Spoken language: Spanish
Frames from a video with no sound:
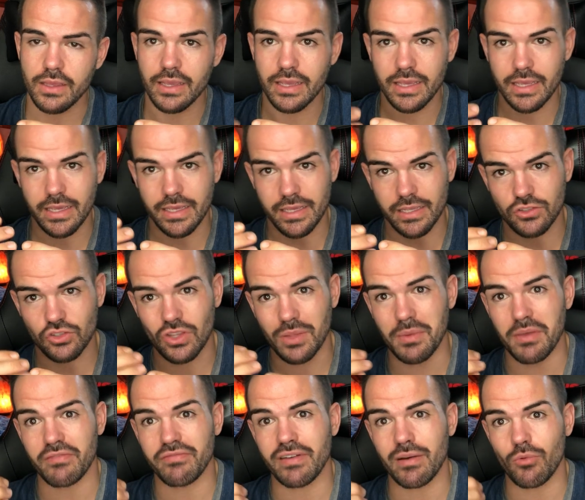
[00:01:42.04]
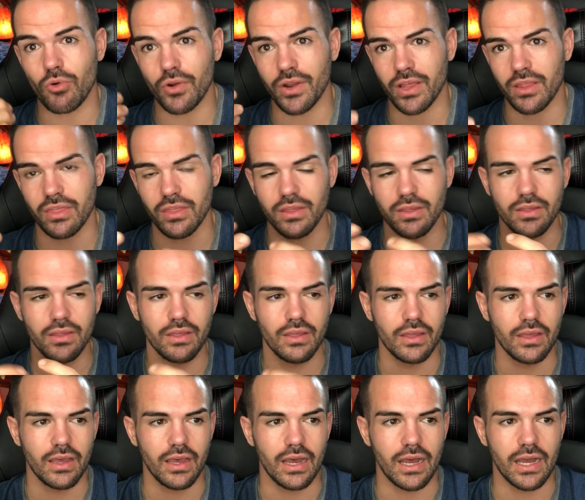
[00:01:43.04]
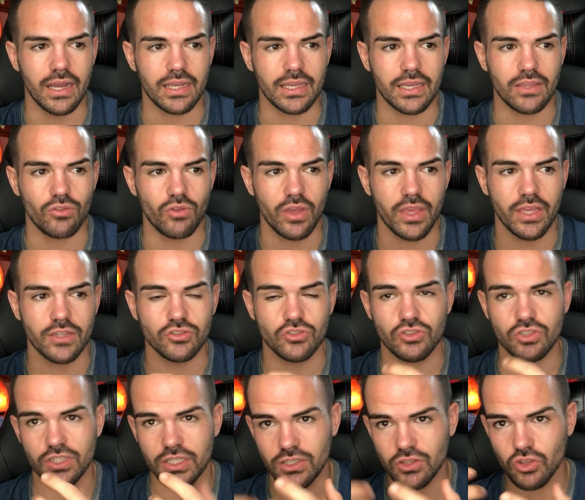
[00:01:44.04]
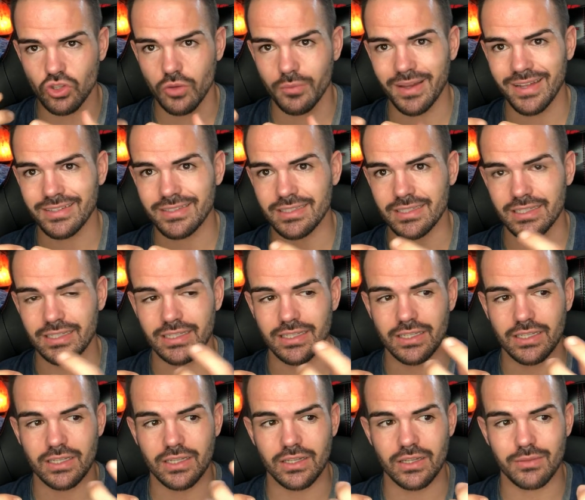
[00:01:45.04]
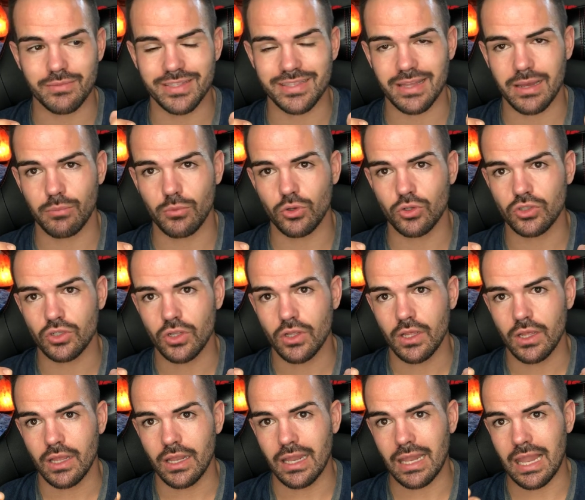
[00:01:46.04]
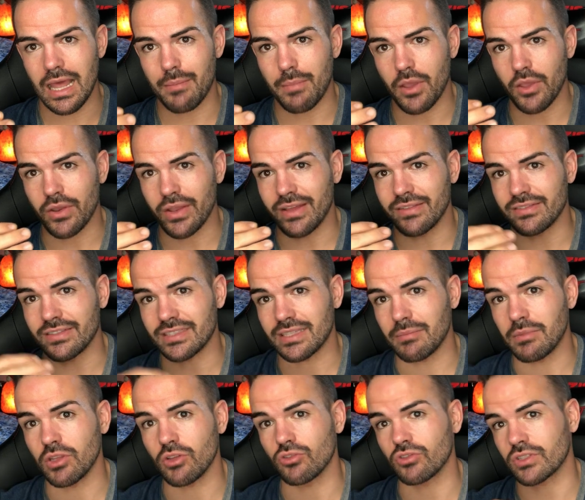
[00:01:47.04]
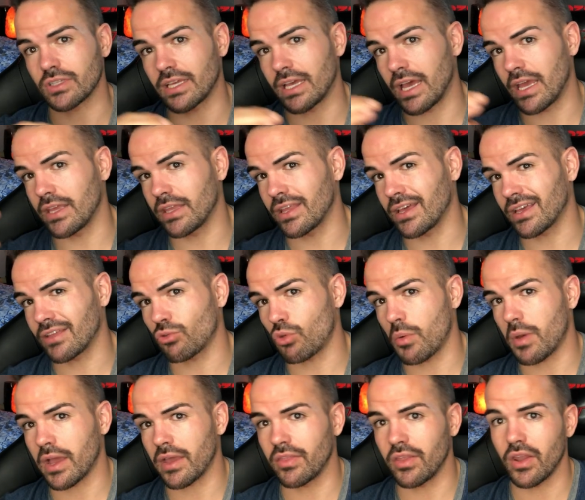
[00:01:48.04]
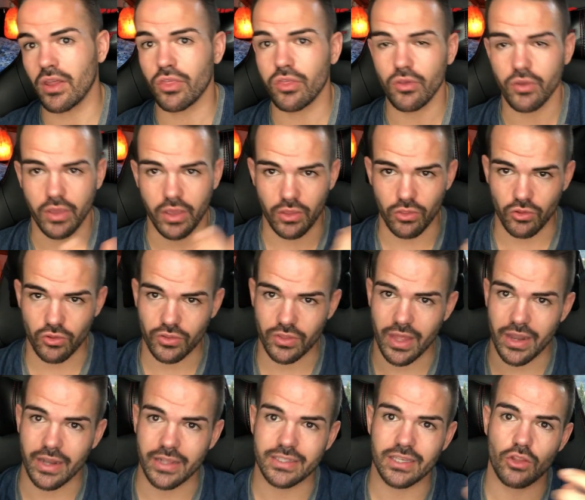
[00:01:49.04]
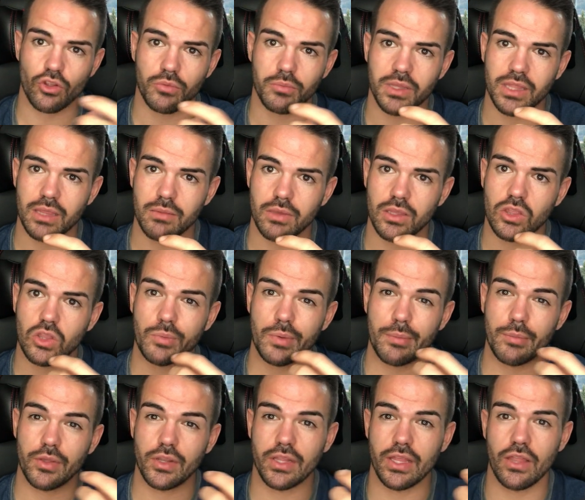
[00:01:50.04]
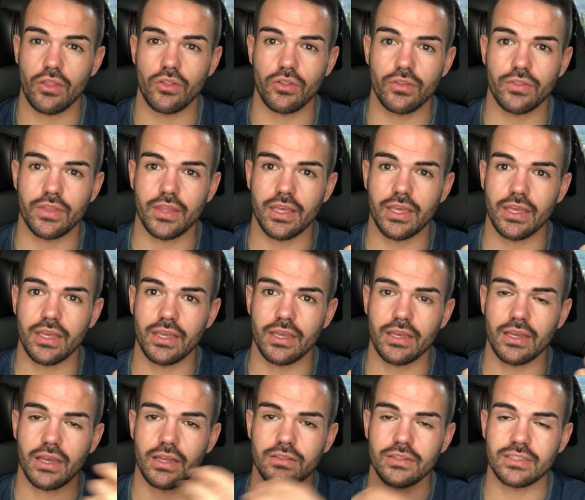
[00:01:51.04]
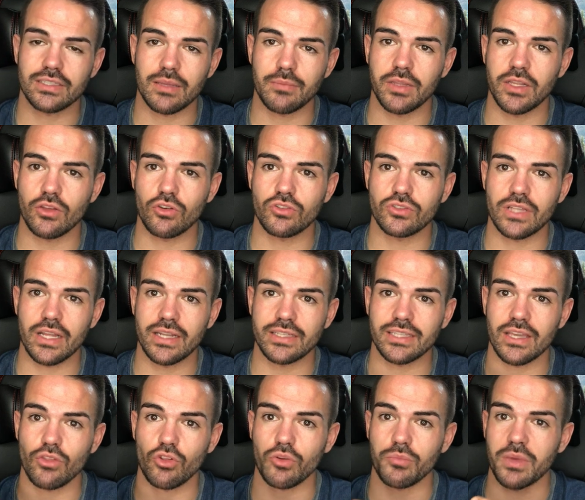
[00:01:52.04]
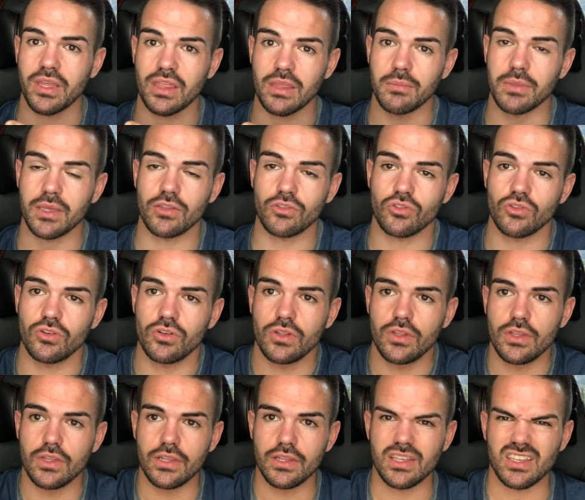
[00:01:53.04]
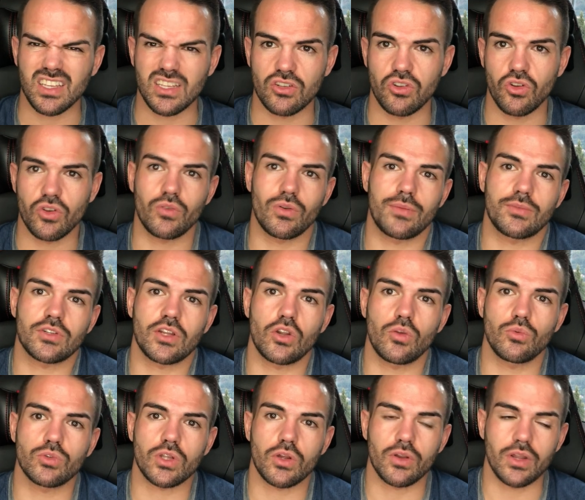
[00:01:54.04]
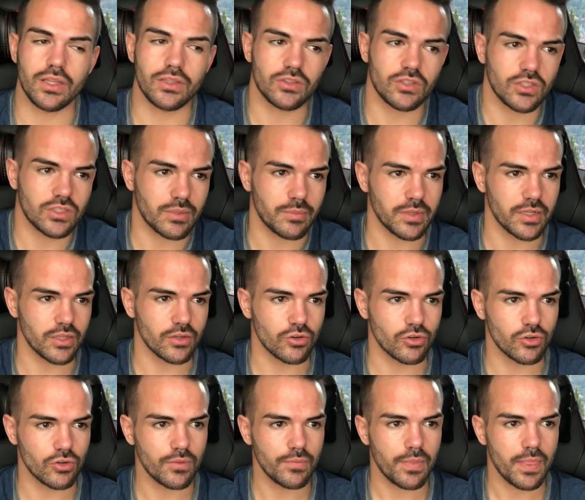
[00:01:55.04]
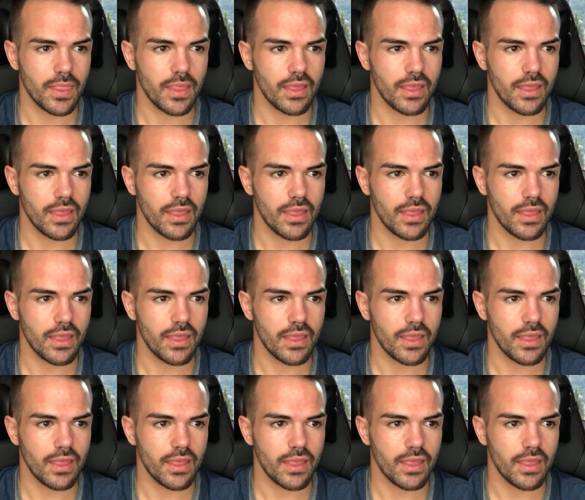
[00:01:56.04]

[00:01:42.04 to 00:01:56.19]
eh, y esto también favorece a que no haya esos síntomas y evitamos la mayoría de antihistamínicos que hay de nueva generación que no dan ese adormecimiento, pero la mayoría de antihistamínicos dan ese adormecimiento, que es lo que una persona busca un antihistamínico, ¿no?